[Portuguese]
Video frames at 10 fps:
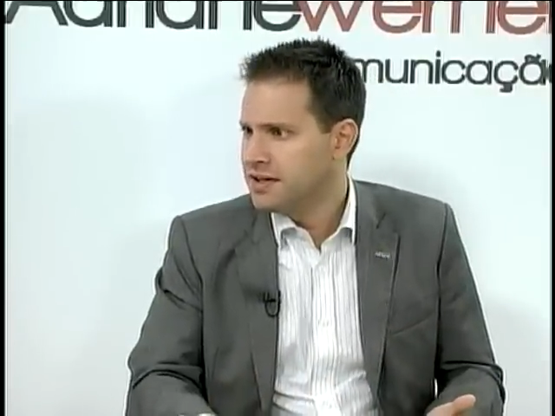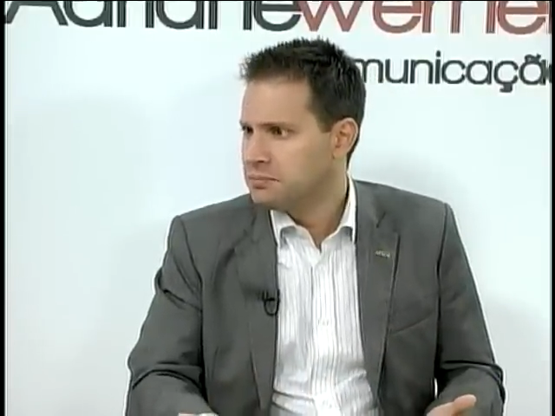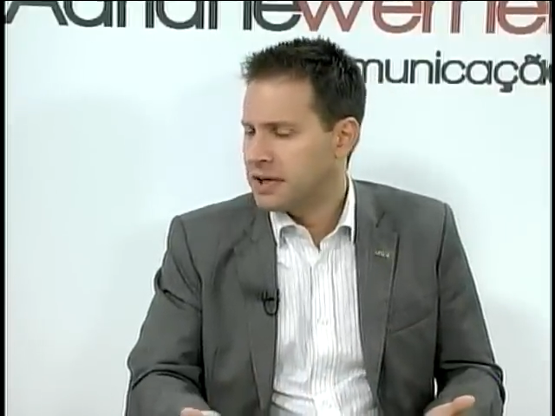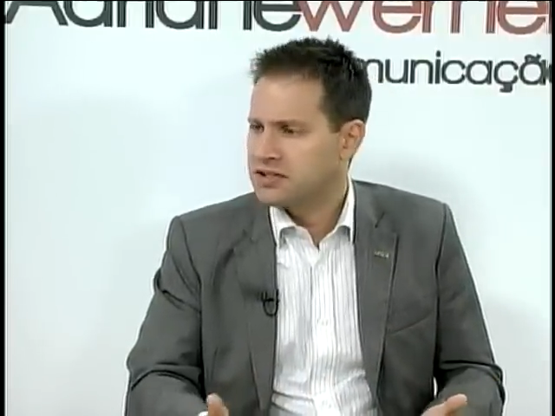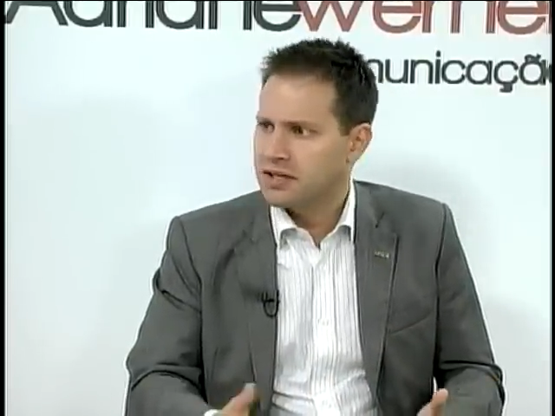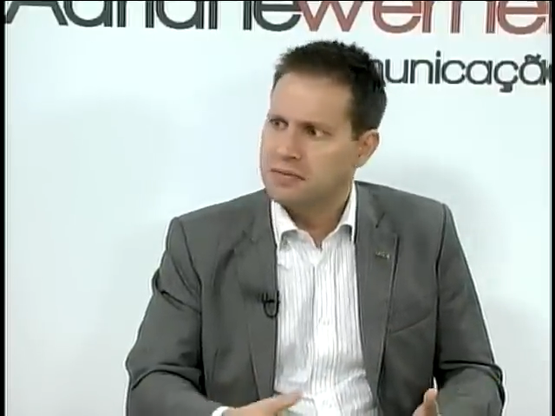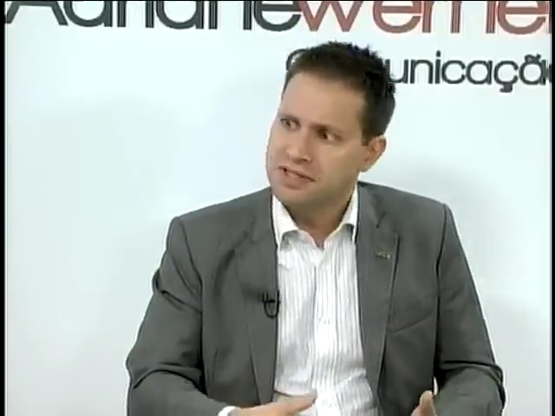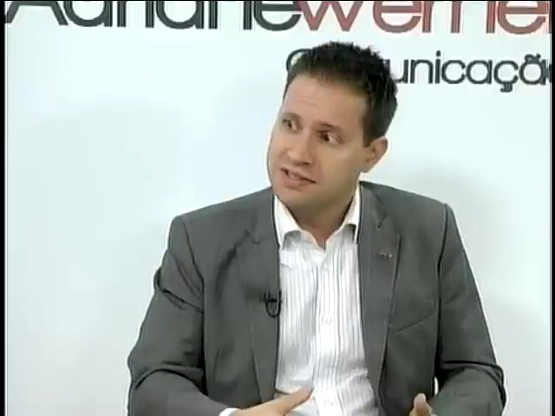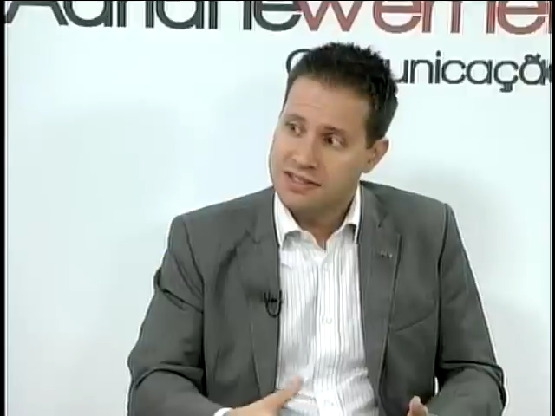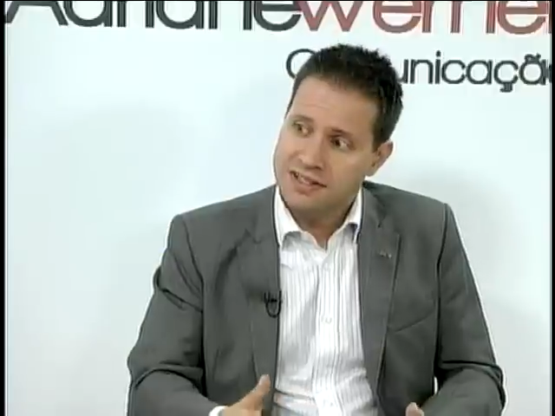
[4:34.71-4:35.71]

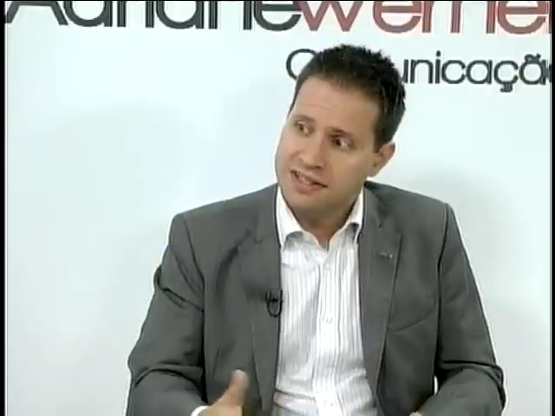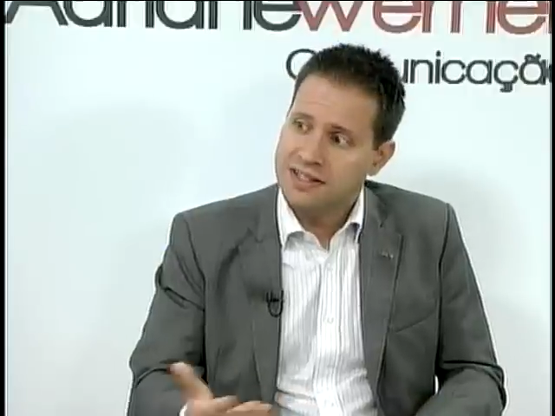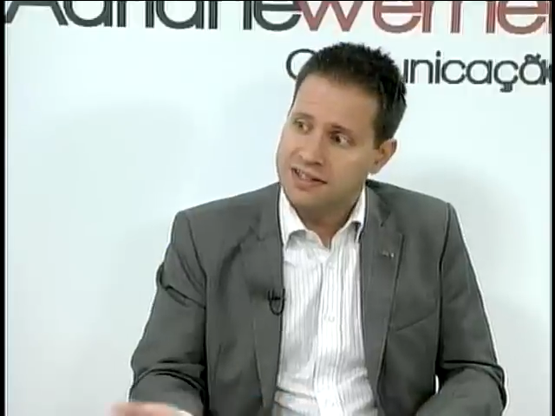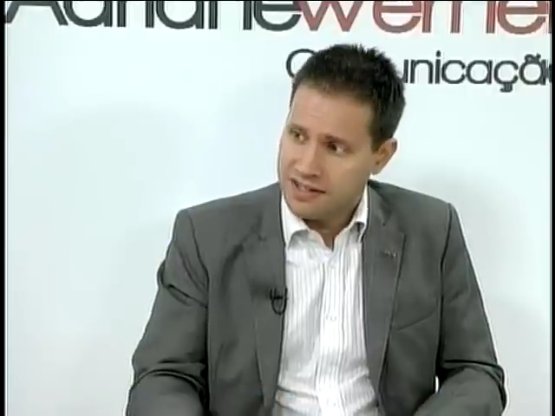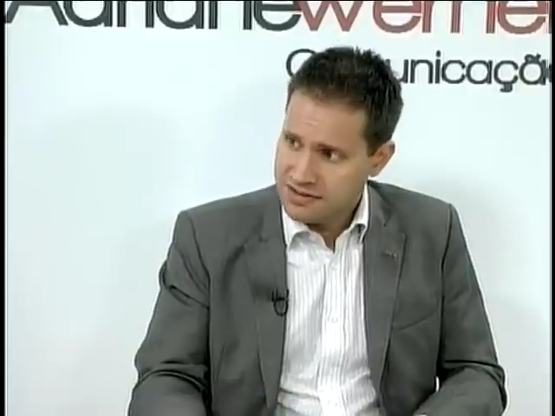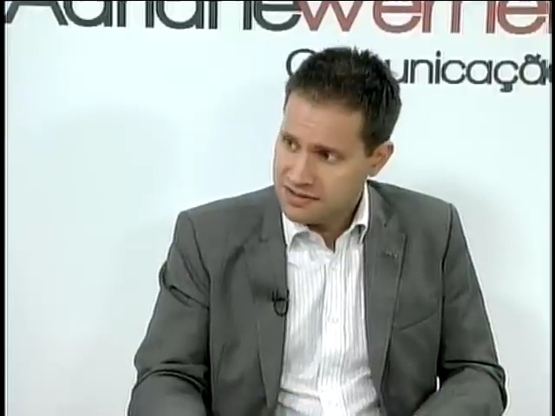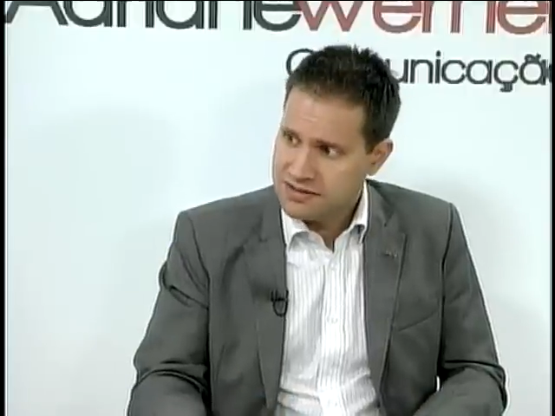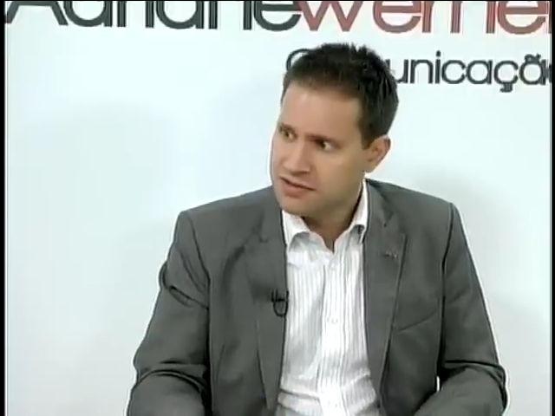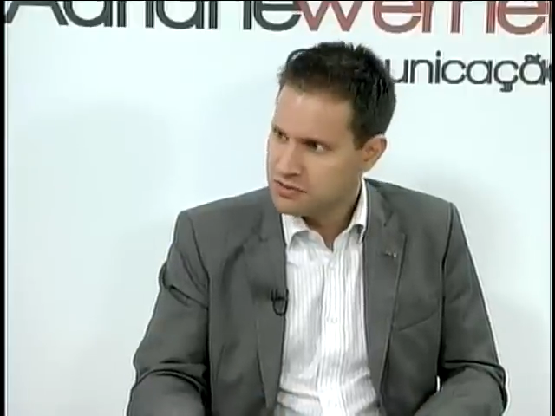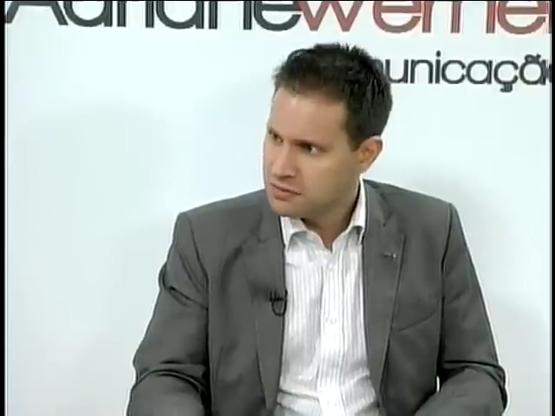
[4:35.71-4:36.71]
praticamente desde que a internet
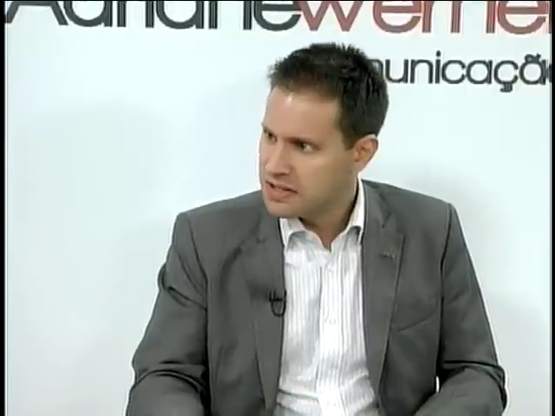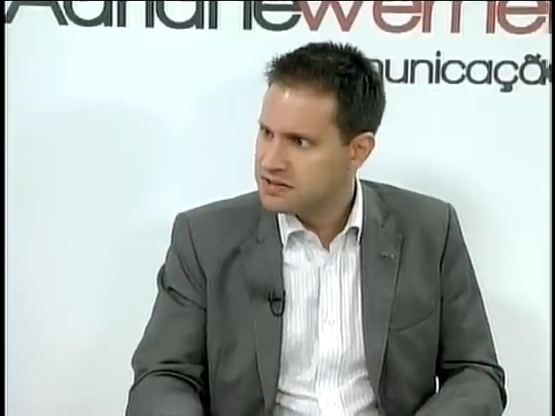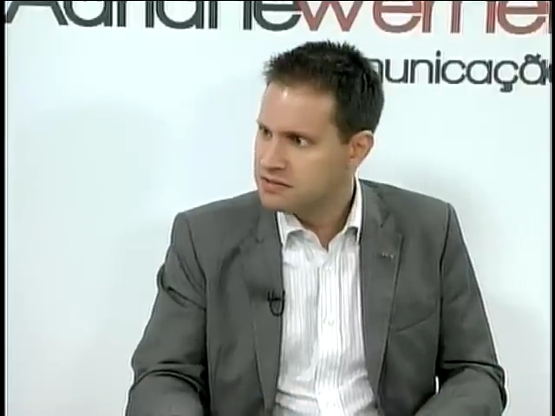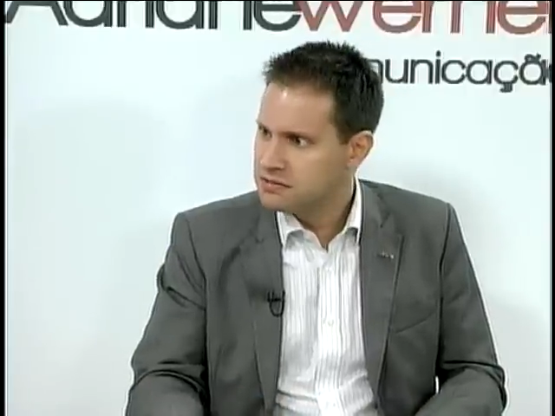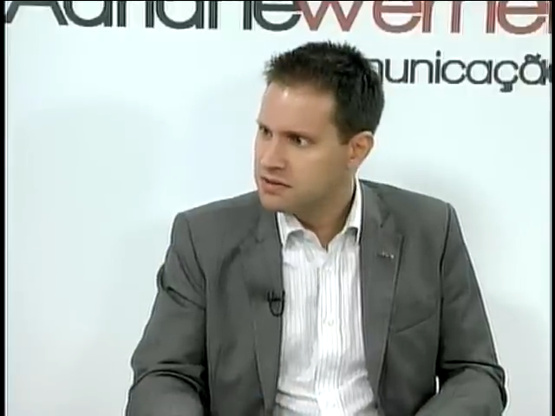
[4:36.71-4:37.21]
existe no Brasil.